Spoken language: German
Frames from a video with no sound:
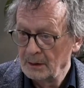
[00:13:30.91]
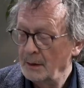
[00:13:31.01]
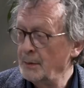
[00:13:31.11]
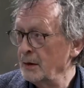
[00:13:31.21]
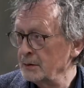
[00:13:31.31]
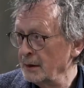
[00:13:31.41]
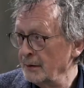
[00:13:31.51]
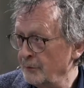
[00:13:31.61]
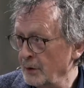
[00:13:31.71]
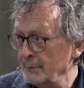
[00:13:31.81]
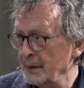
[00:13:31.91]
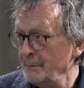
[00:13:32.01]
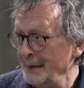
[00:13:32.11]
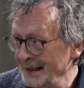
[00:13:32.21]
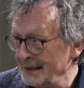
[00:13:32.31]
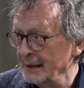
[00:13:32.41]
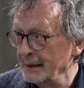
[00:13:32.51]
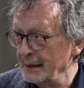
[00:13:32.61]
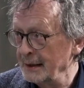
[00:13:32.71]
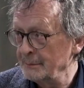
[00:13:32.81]
aber auch der Reform der
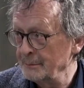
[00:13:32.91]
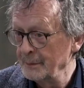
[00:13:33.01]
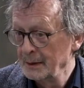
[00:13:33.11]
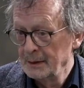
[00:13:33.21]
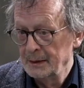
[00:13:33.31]
Medien geben,